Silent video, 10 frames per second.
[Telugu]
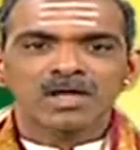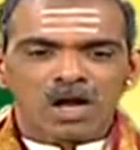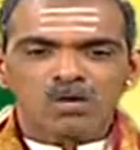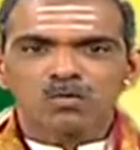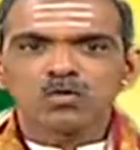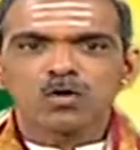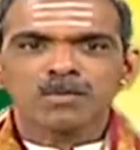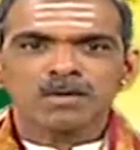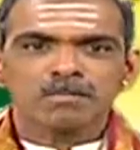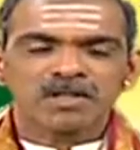ఆ గుళ్ళో
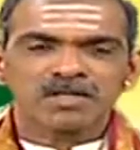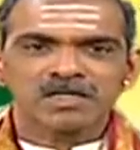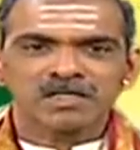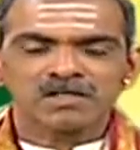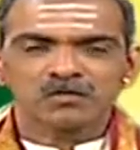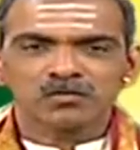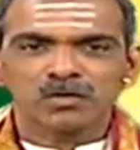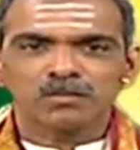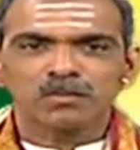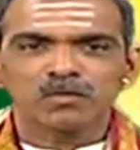మనం ప్రదక్షిణ
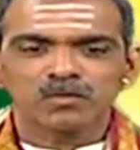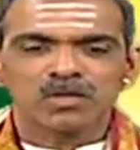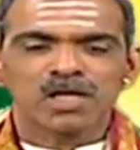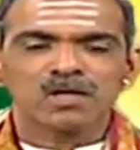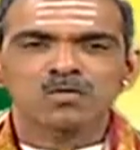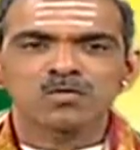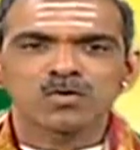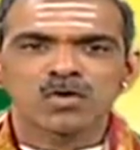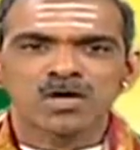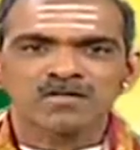చేస్తున్నప్పుడు లేక
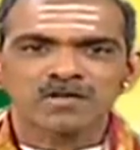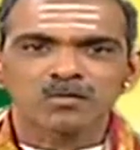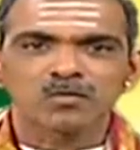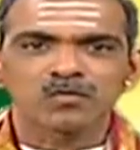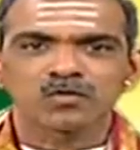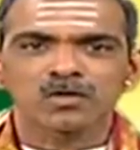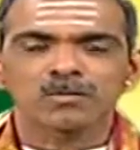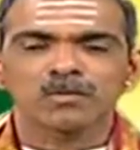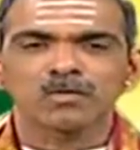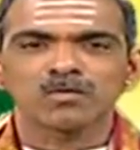గుడిలో కాసేపు
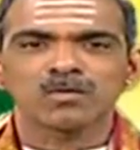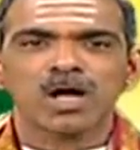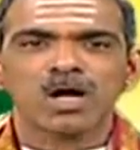కూర్చున్నప్పుడు ఆ